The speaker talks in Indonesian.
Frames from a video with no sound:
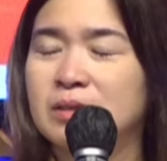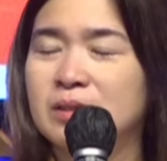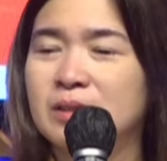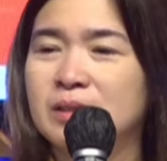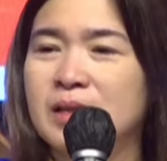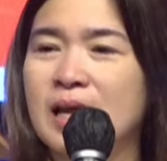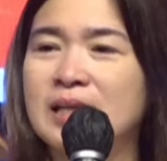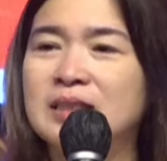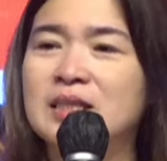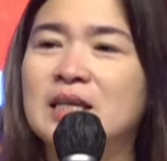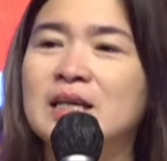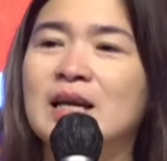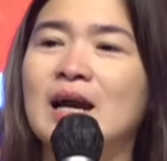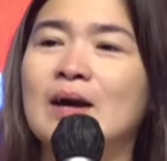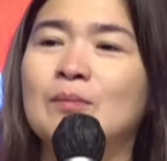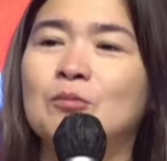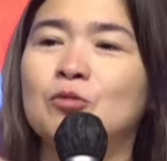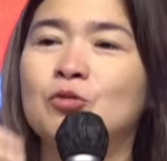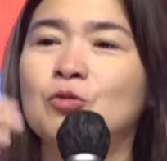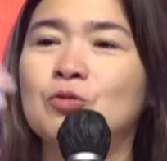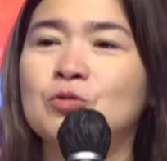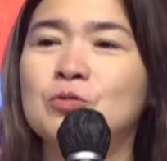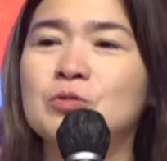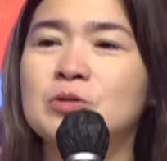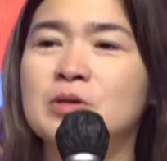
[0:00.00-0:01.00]
nanti
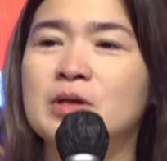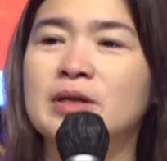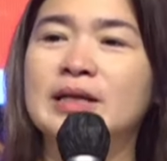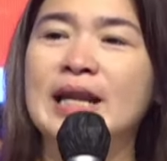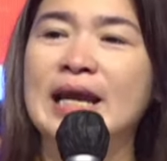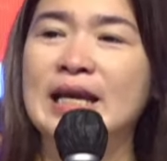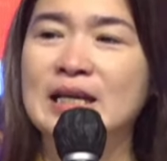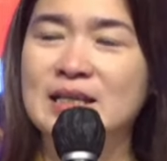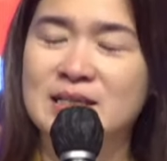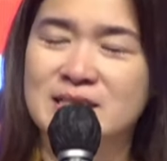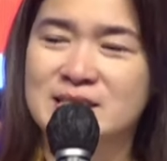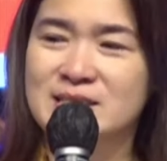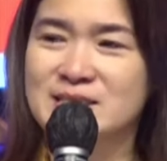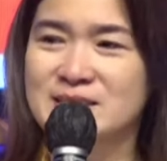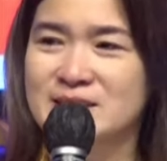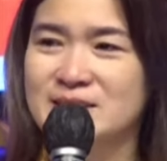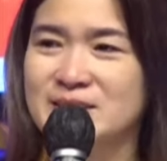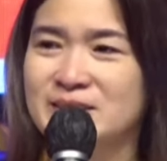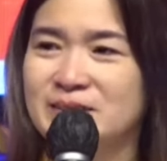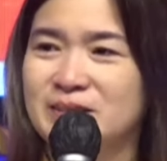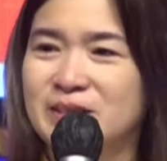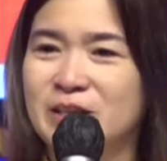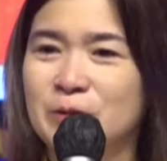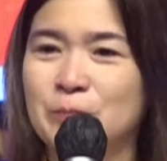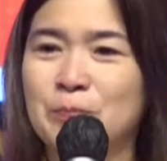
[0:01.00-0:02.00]
kamu next
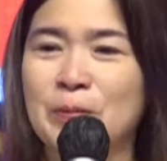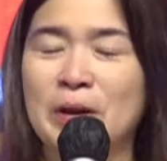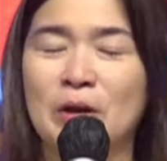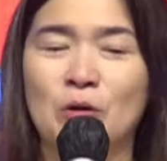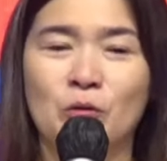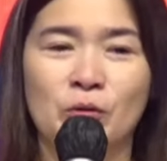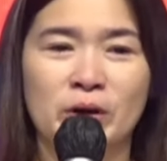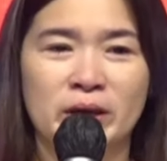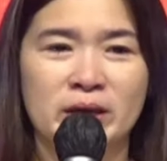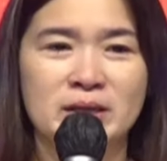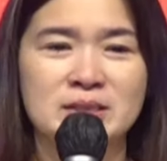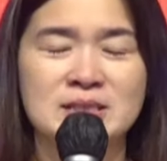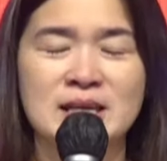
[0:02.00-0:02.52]
di PW.